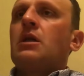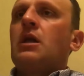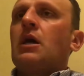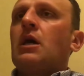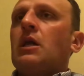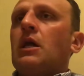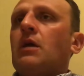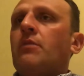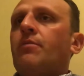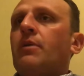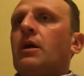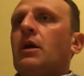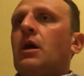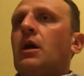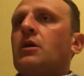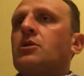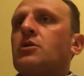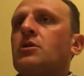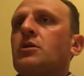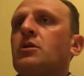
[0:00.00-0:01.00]
ne kadar para
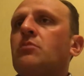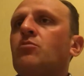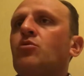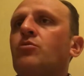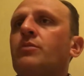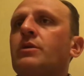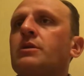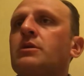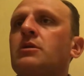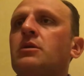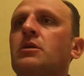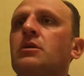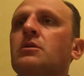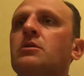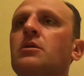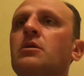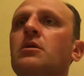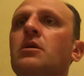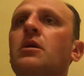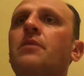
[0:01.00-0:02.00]
harcadığını bulmasını
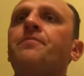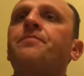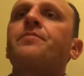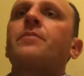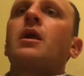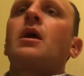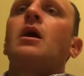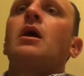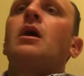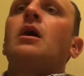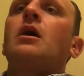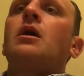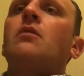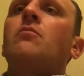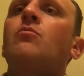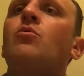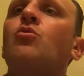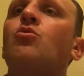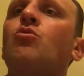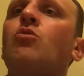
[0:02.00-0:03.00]
istedim.
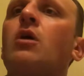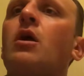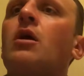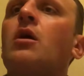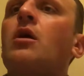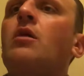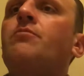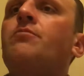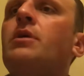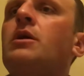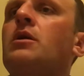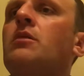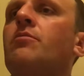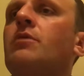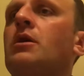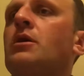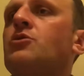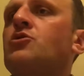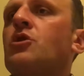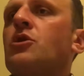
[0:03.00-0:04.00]
Bulduğu rakam beni
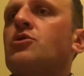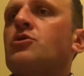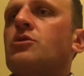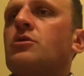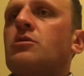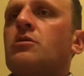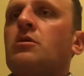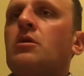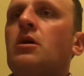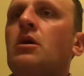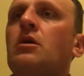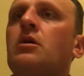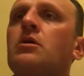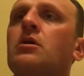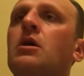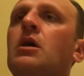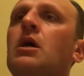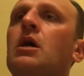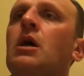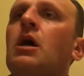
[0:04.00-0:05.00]
bile şaşırttı.
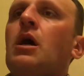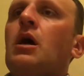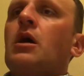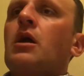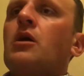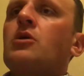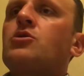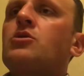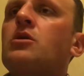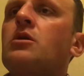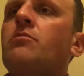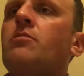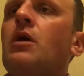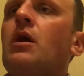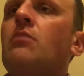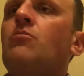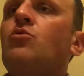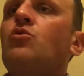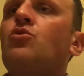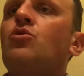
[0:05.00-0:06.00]

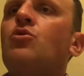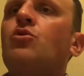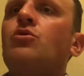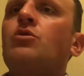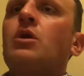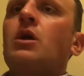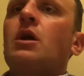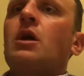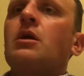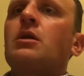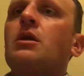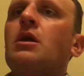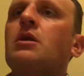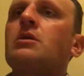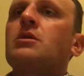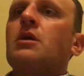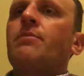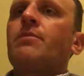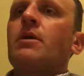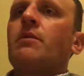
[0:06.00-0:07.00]
Araştırma müdürün dikkatli
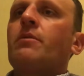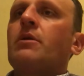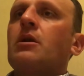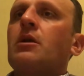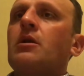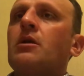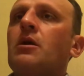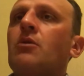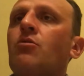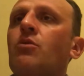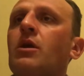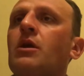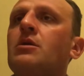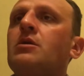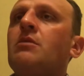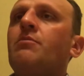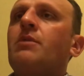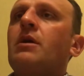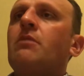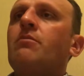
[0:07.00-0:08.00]
hesaplamalarına göre
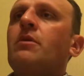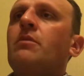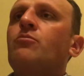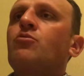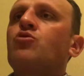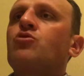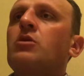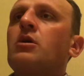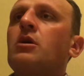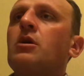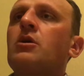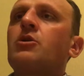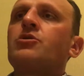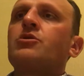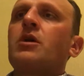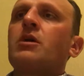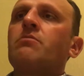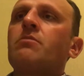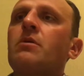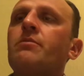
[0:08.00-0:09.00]
tipik bir müşteri
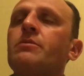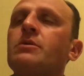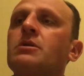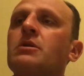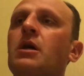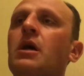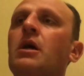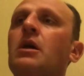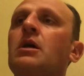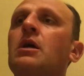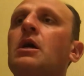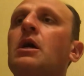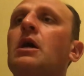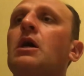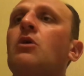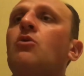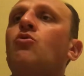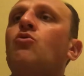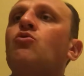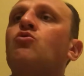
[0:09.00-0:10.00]
işletmemizde
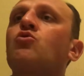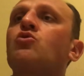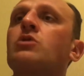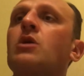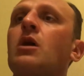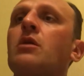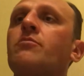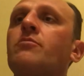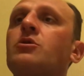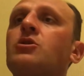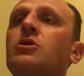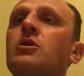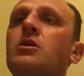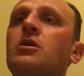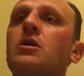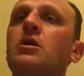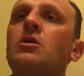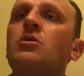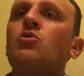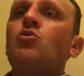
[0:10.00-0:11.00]

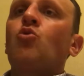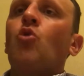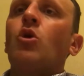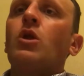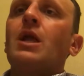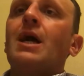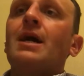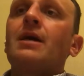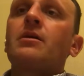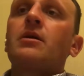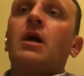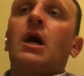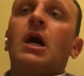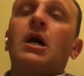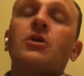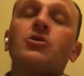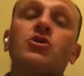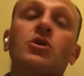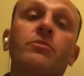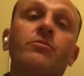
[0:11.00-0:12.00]
362 dolar
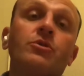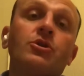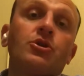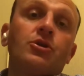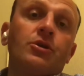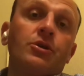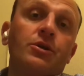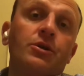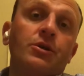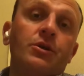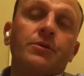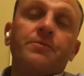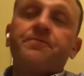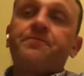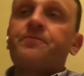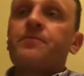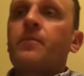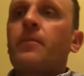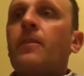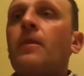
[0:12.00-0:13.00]
harcamıştı.
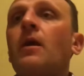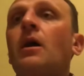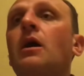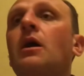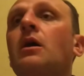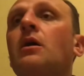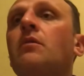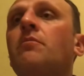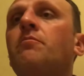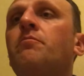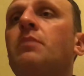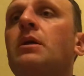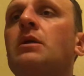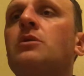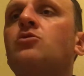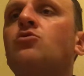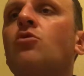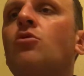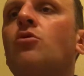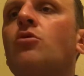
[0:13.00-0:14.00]

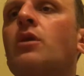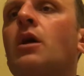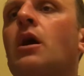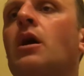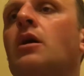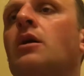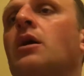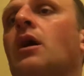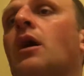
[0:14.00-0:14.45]
Bir sonra